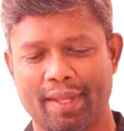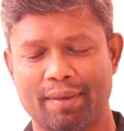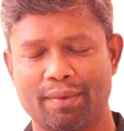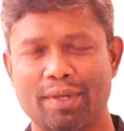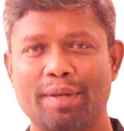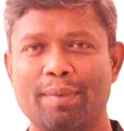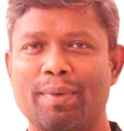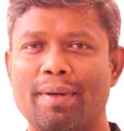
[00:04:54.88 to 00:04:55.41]

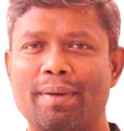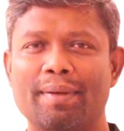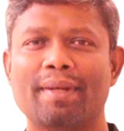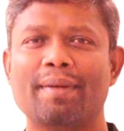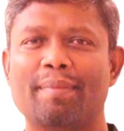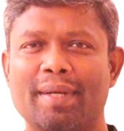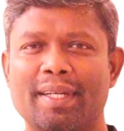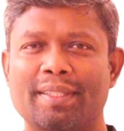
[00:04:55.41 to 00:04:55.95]
விட்டுட்டு போகிறோம்
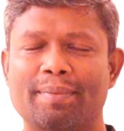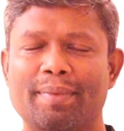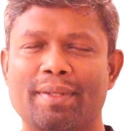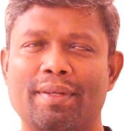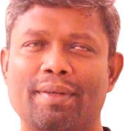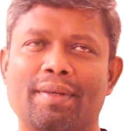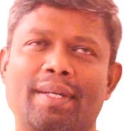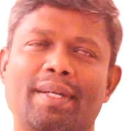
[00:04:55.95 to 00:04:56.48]
அப்படின்னு ரொம்ப கஷ்டமாக
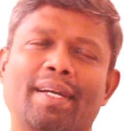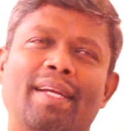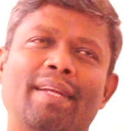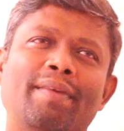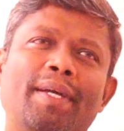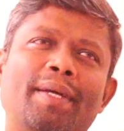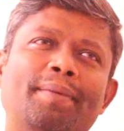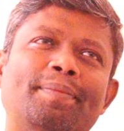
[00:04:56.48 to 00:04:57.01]
இருக்கும் அவர்
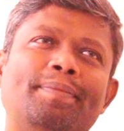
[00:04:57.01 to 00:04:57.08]
எனிவே